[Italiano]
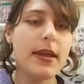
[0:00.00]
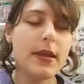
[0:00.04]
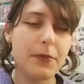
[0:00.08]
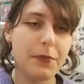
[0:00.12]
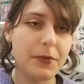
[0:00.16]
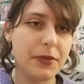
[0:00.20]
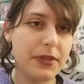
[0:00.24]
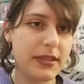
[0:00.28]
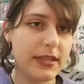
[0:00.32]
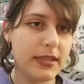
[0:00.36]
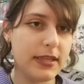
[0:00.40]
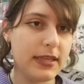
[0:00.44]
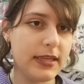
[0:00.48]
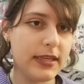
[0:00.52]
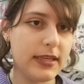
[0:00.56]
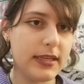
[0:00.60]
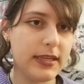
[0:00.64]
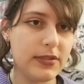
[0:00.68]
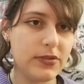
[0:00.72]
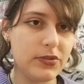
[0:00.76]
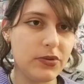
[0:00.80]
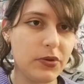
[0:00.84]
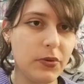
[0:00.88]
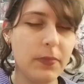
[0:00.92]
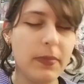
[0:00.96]
Quindi
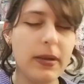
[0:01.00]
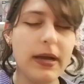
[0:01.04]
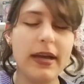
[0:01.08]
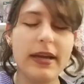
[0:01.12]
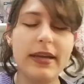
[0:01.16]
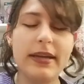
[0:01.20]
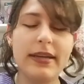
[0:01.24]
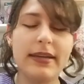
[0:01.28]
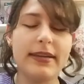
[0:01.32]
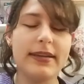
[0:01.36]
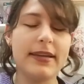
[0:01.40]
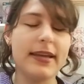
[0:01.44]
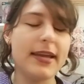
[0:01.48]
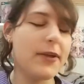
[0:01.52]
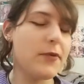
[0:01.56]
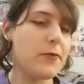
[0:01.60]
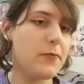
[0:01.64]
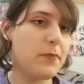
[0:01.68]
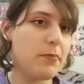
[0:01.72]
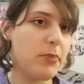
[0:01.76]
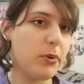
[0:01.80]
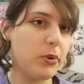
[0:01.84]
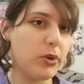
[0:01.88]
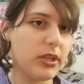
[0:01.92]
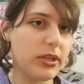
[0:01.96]
insomma eh, è
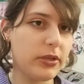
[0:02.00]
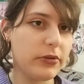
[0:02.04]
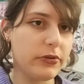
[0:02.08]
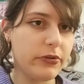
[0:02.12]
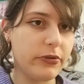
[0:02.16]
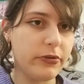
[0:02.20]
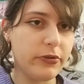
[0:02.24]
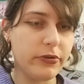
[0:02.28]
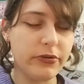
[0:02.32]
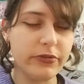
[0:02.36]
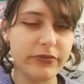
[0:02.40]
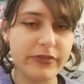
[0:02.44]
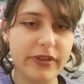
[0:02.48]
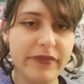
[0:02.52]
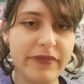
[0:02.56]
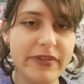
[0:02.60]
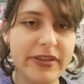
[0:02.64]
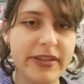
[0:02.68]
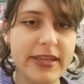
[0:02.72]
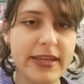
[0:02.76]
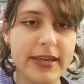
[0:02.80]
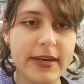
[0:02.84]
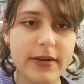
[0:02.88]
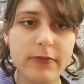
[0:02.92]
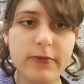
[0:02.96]
un pochino da
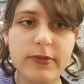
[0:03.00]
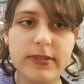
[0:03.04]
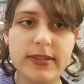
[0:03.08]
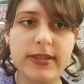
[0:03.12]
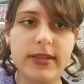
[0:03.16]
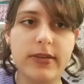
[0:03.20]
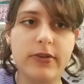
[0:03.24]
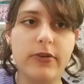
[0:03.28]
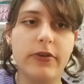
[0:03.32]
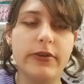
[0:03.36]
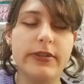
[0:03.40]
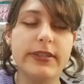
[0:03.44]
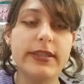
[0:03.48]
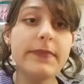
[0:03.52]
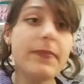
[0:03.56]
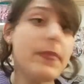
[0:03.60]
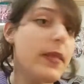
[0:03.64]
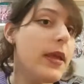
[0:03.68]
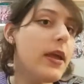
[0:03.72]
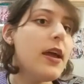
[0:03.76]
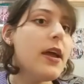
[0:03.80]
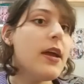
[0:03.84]
vedere a queste cose.